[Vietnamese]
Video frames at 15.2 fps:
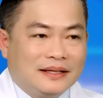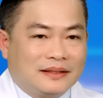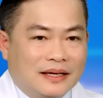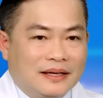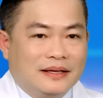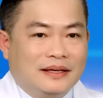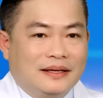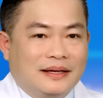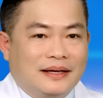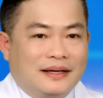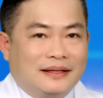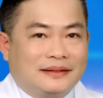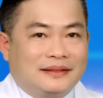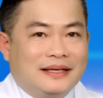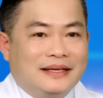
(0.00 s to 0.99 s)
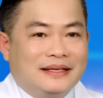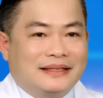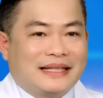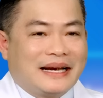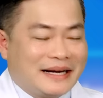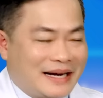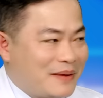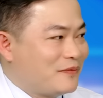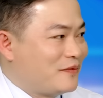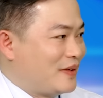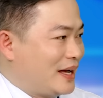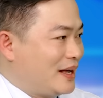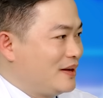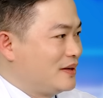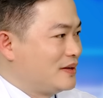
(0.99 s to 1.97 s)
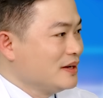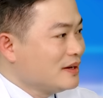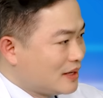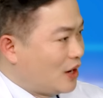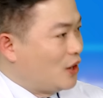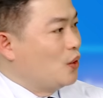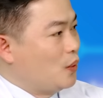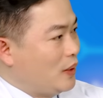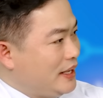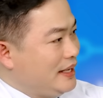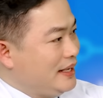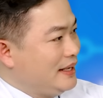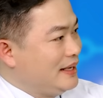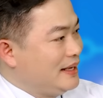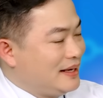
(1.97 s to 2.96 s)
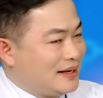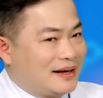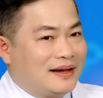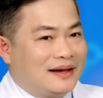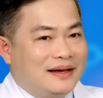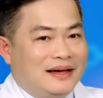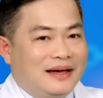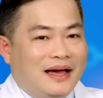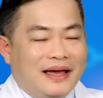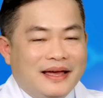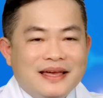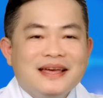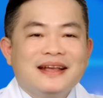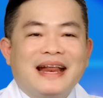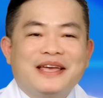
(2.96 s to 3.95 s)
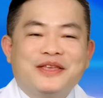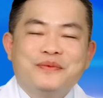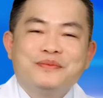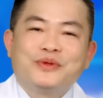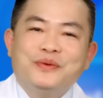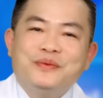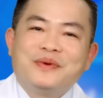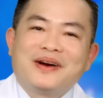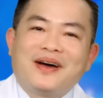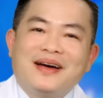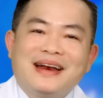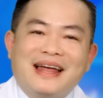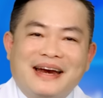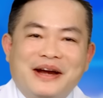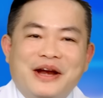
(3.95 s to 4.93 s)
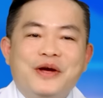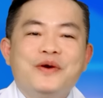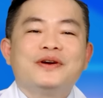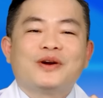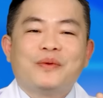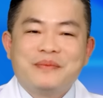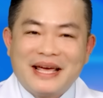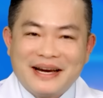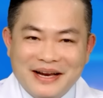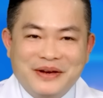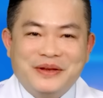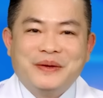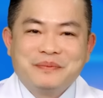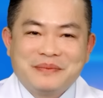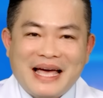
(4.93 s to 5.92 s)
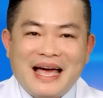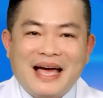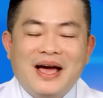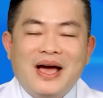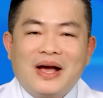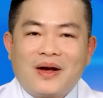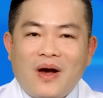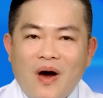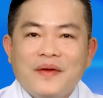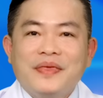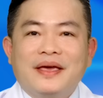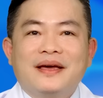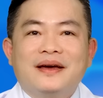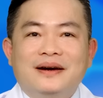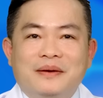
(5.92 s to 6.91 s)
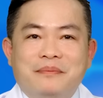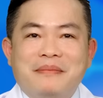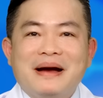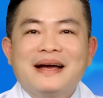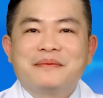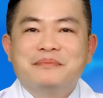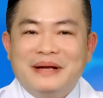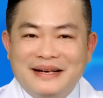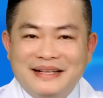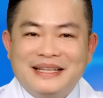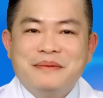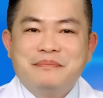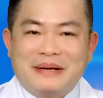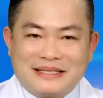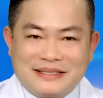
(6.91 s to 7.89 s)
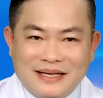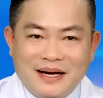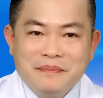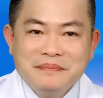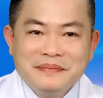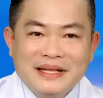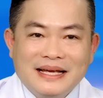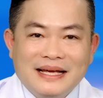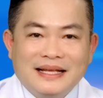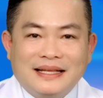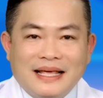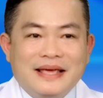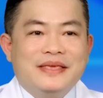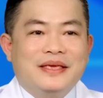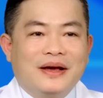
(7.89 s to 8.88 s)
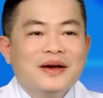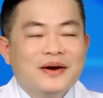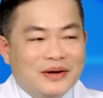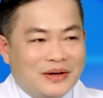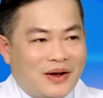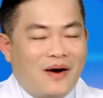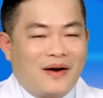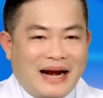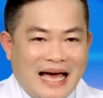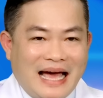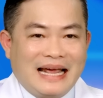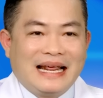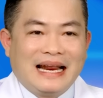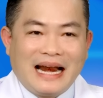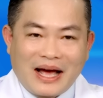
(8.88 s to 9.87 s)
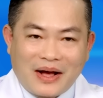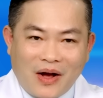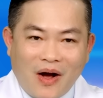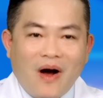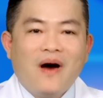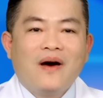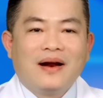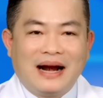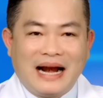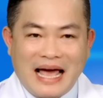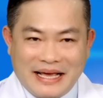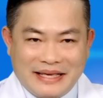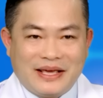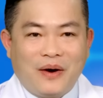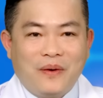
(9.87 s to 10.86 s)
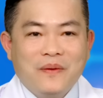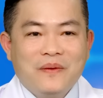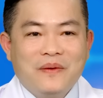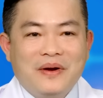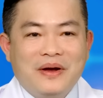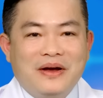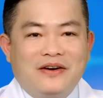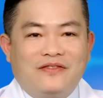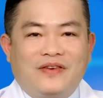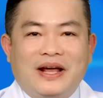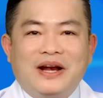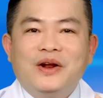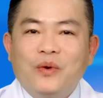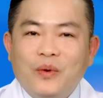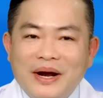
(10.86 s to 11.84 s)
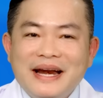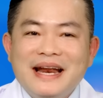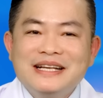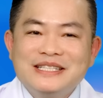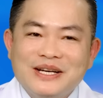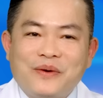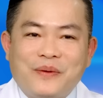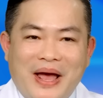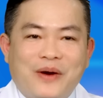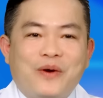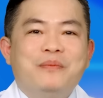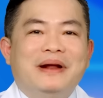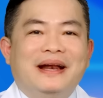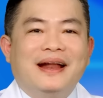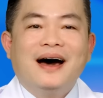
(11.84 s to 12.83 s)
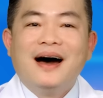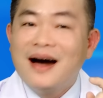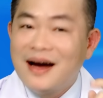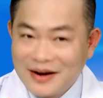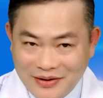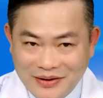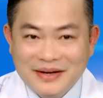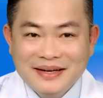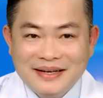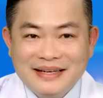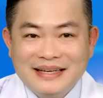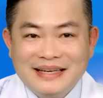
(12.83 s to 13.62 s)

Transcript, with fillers: thì Thanh Ráp phải rất là lưu ý. Đó. Ý ở đây chúng tôi muốn nói là nếu trong gia đình chúng ta có những người mắc bệnh tim mạch sớm thì những người còn lại là con, là cháu phải lưu ý đến sức khỏe của mình hơn nữa,